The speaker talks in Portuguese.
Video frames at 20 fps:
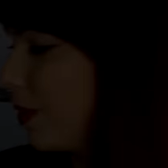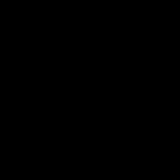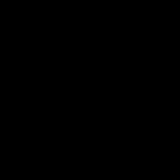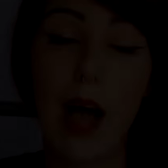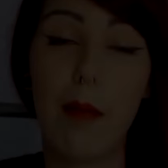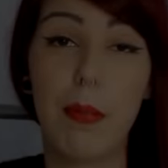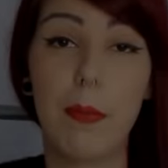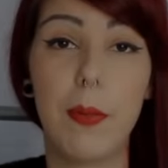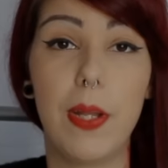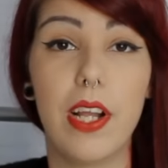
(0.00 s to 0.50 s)

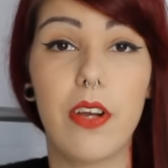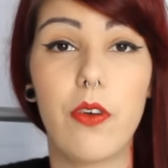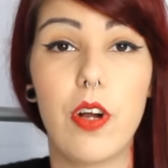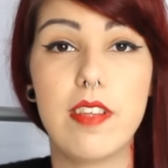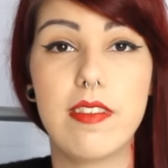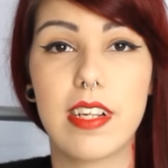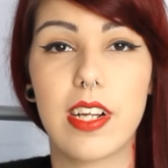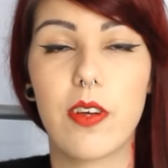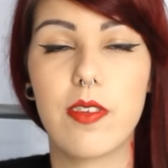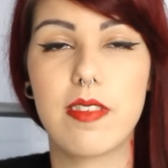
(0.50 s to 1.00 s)
A primeira
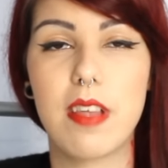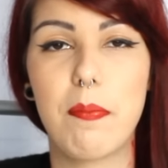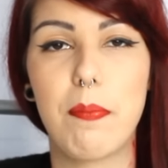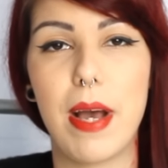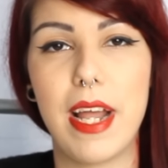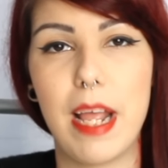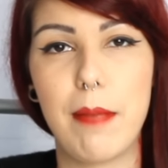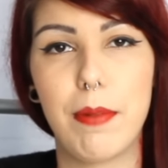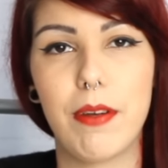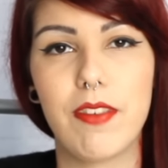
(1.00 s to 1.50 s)
coisa que eu
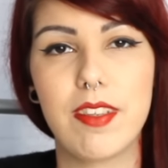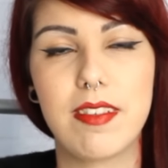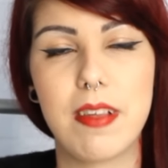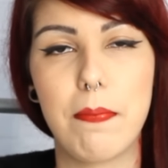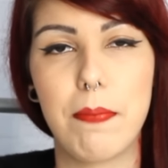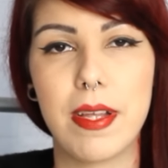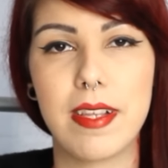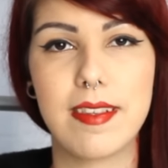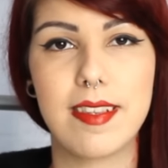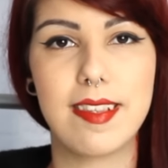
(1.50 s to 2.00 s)
separei para você
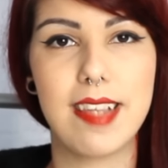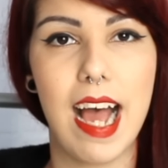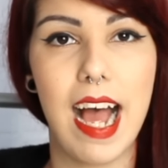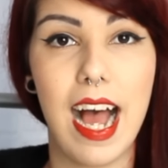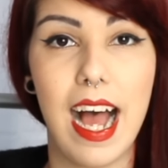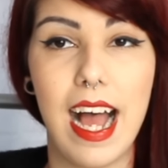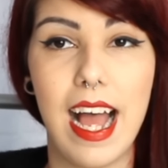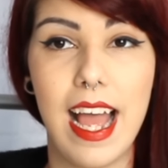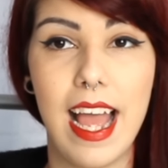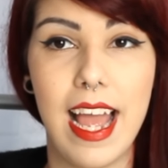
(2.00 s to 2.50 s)

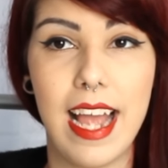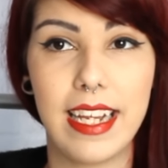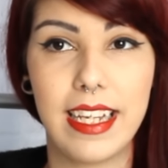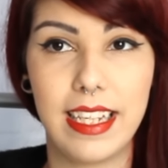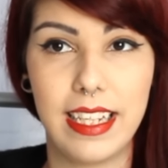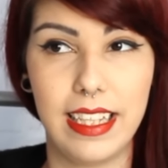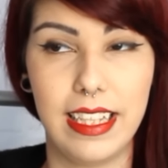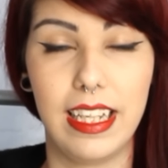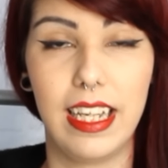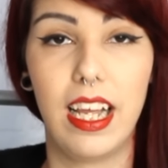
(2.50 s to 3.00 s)
pensar é
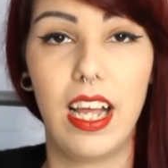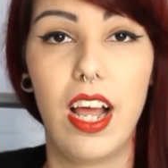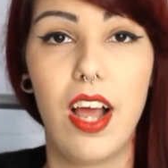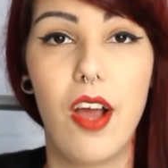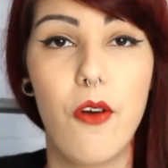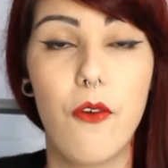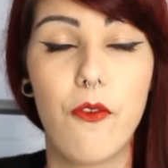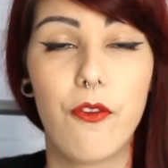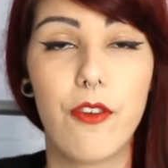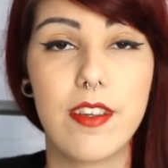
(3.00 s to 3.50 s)
que
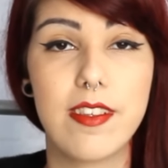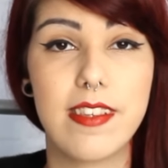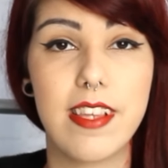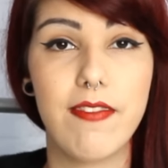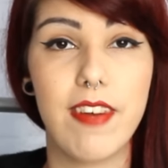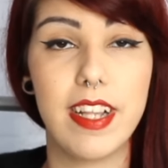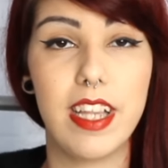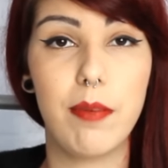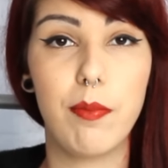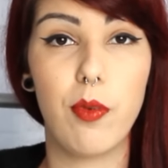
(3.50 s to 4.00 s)
você
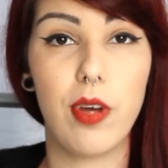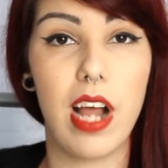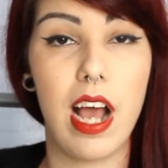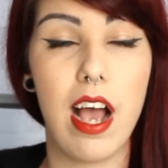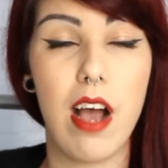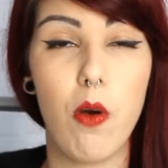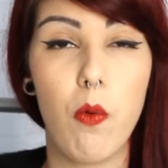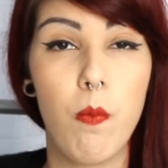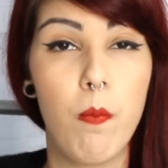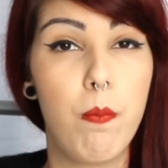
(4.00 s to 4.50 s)
vai
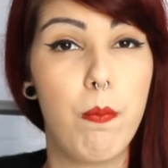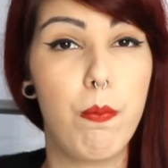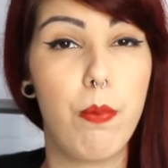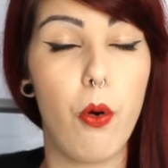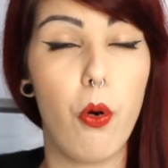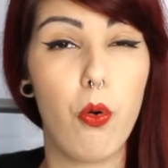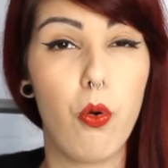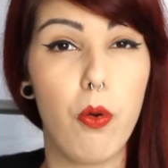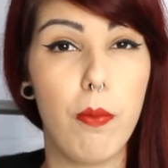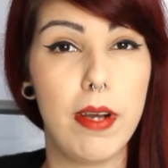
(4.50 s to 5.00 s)
demorar um
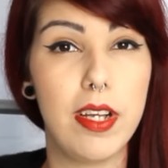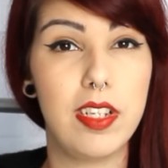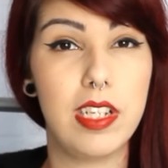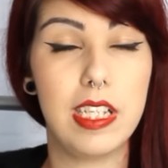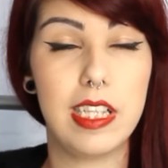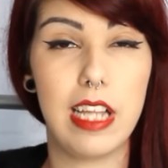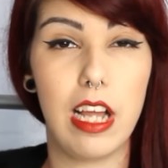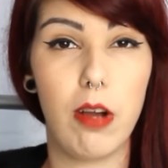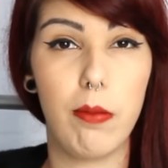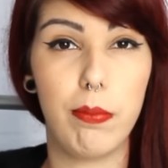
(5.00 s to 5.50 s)
pouco mais de
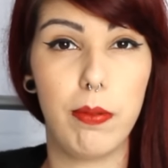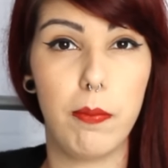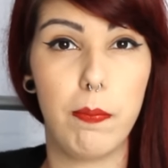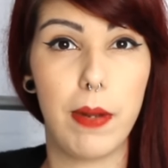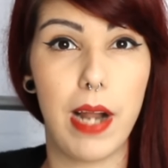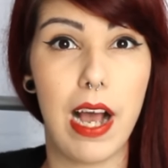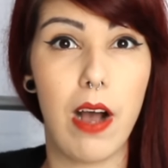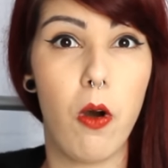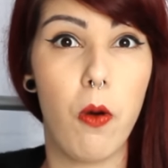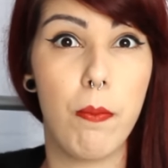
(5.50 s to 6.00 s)
tempo
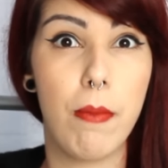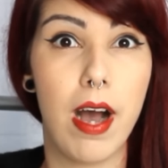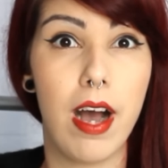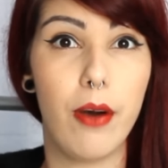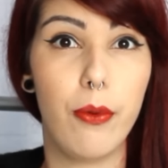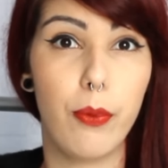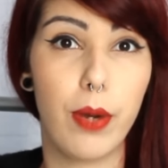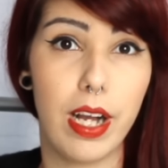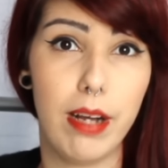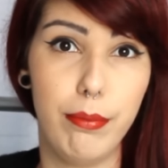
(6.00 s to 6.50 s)
pra
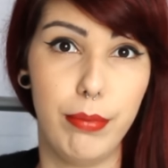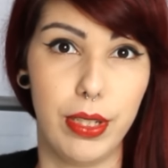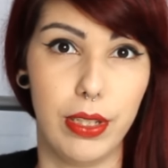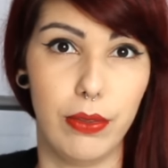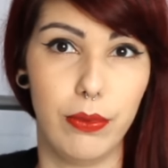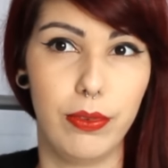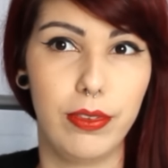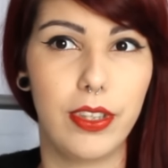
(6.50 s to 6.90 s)
arrumar o cabelo.